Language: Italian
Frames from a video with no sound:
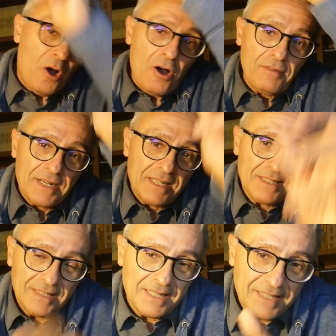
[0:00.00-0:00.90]

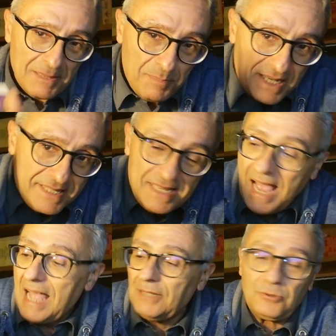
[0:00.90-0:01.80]
cover de, del
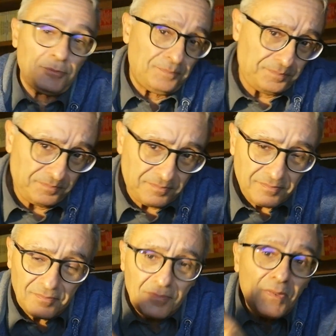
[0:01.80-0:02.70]
passato
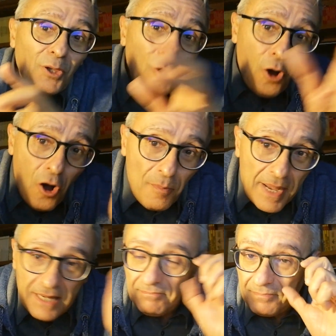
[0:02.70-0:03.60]

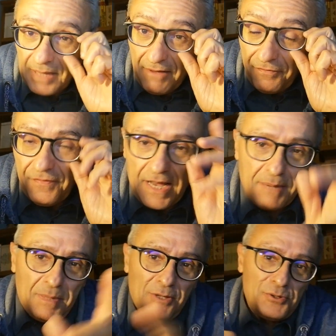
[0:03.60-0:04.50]
come
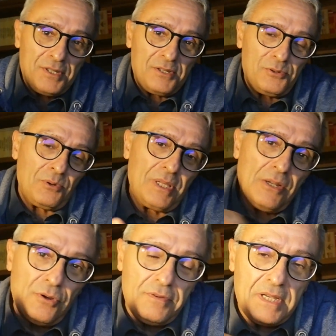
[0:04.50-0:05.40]
afferma lo stesso
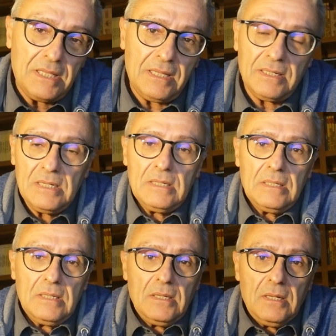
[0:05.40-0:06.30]
Clevoville
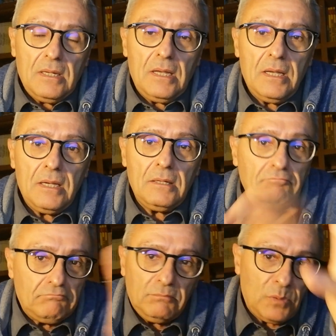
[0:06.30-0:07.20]

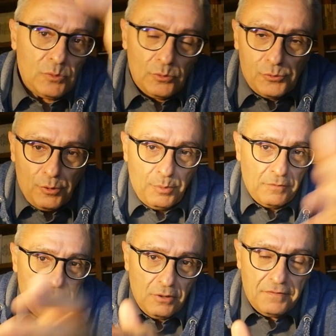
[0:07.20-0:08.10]
ehm, sul suo
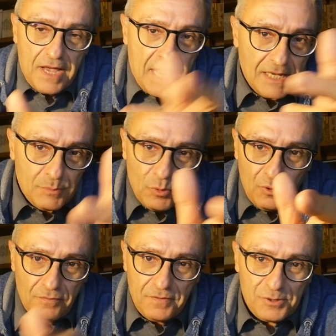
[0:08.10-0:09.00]
profilo
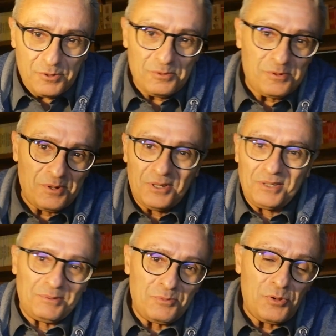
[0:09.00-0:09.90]
Facebook ho visto un suo,
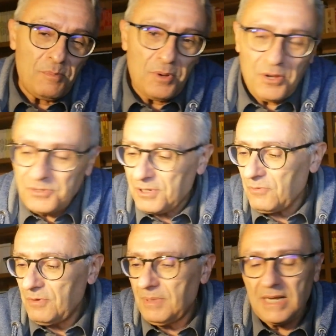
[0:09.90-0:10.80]
un suo post in
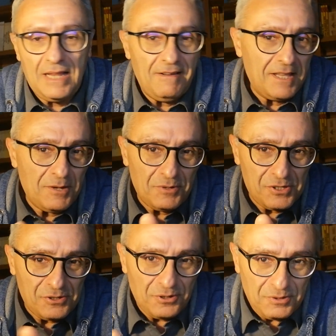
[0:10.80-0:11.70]
cui parlava di
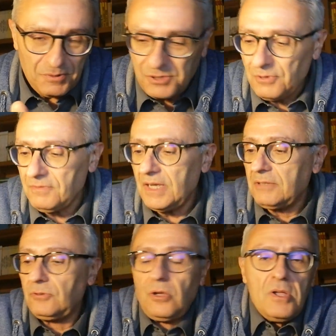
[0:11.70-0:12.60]
questo, di questo
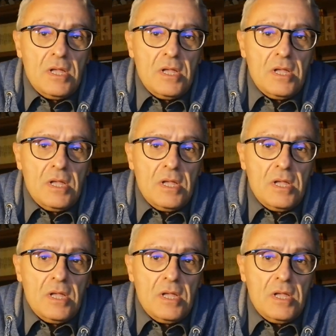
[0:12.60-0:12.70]
fatto